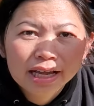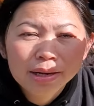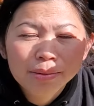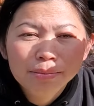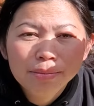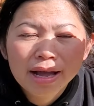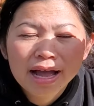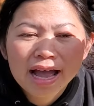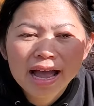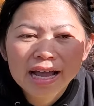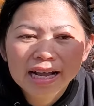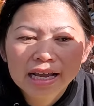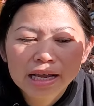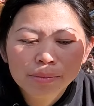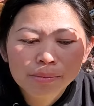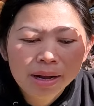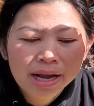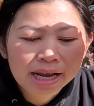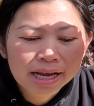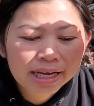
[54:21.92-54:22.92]
tháng 3
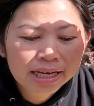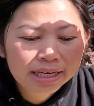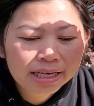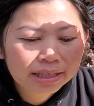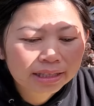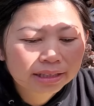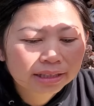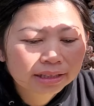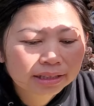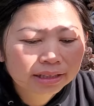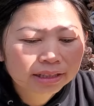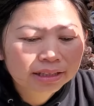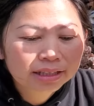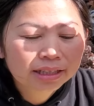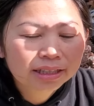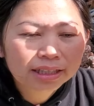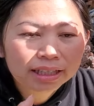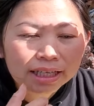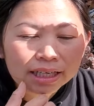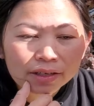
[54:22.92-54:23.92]
ngày 7
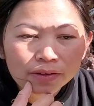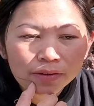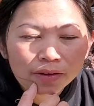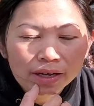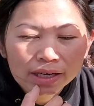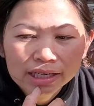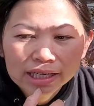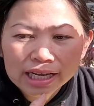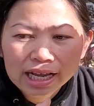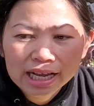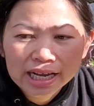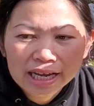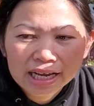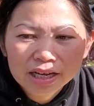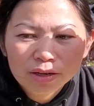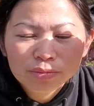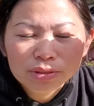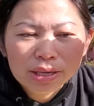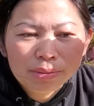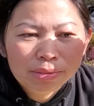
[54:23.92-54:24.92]
chứng kiến của anh
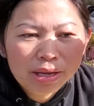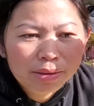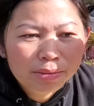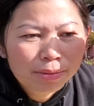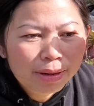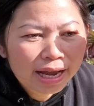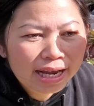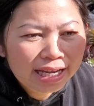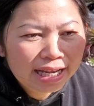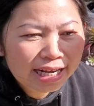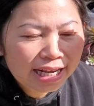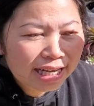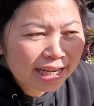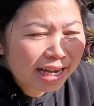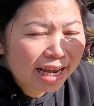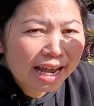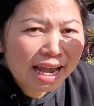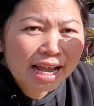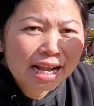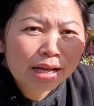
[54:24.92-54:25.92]
2023 nha cả
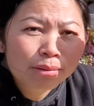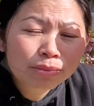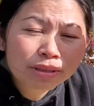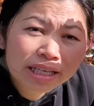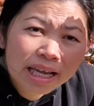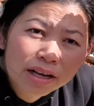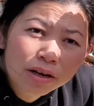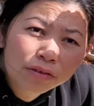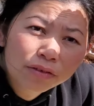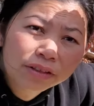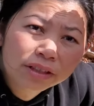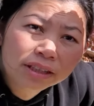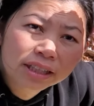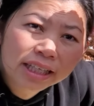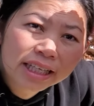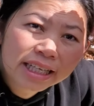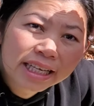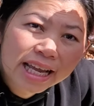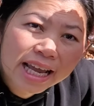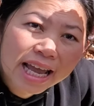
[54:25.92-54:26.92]
nhà ngắm sen của
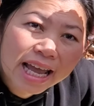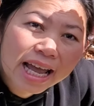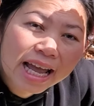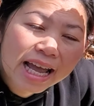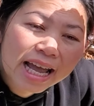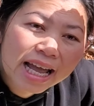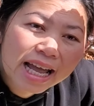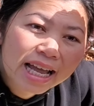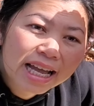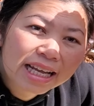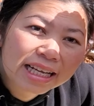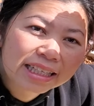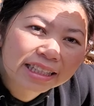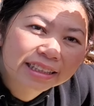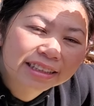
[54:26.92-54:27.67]
vườn Liên nha